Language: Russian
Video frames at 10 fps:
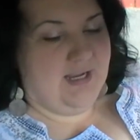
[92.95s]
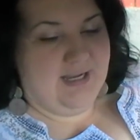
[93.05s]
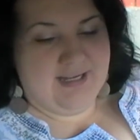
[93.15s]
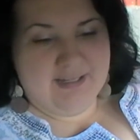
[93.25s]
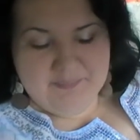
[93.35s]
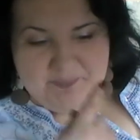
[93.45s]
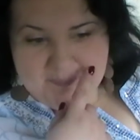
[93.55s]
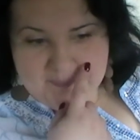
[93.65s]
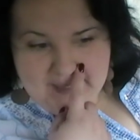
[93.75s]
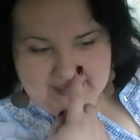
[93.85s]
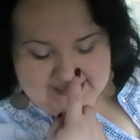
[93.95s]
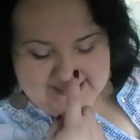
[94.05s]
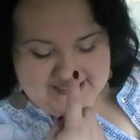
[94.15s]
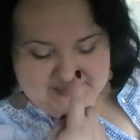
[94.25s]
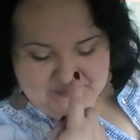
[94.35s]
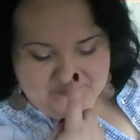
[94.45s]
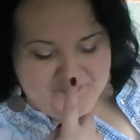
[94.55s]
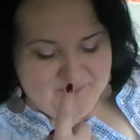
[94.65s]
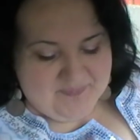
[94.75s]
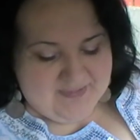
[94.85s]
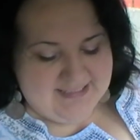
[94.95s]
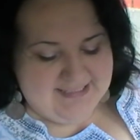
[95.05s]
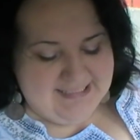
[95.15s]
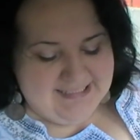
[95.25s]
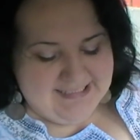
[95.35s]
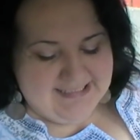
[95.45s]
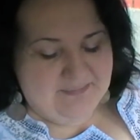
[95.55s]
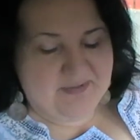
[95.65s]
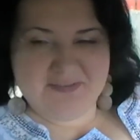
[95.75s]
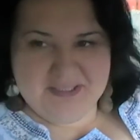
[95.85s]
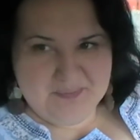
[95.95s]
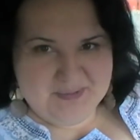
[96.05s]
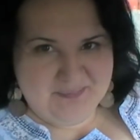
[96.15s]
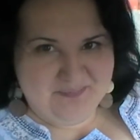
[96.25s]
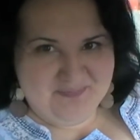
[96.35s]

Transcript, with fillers: А, так, значит, создание семьи в Египте.